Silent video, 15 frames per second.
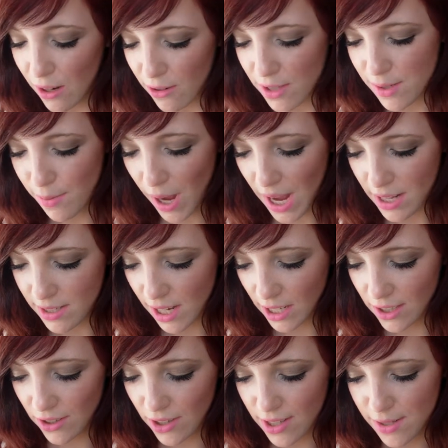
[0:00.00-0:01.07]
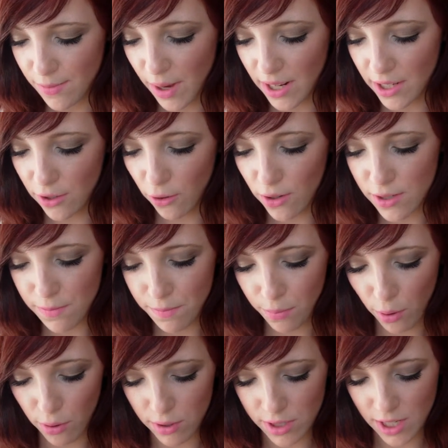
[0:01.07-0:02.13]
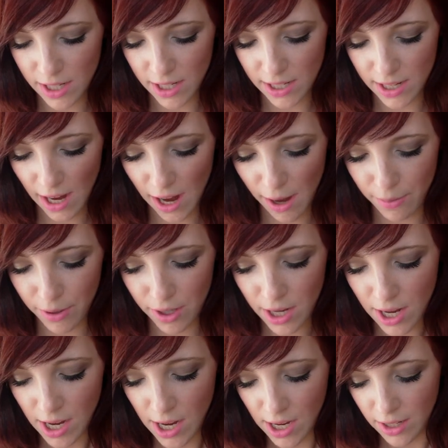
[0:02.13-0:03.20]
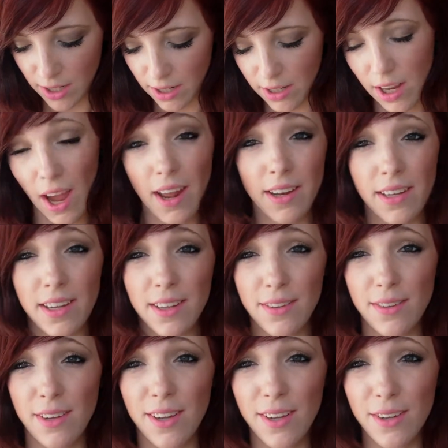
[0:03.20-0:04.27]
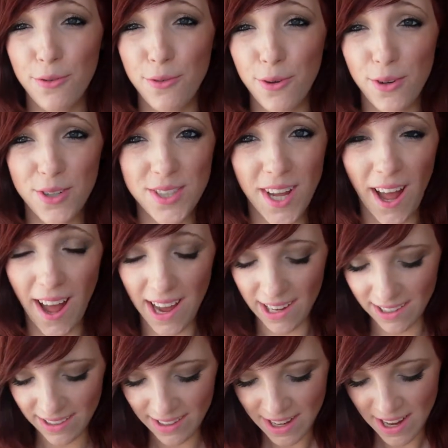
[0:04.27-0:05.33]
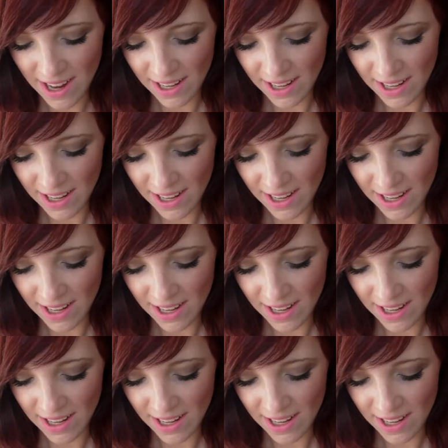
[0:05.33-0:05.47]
Und zwar zeige ich euch jetzt mal den neuesten Bronzer, den ich habe, den ich eigentlich jetzt nur noch trage.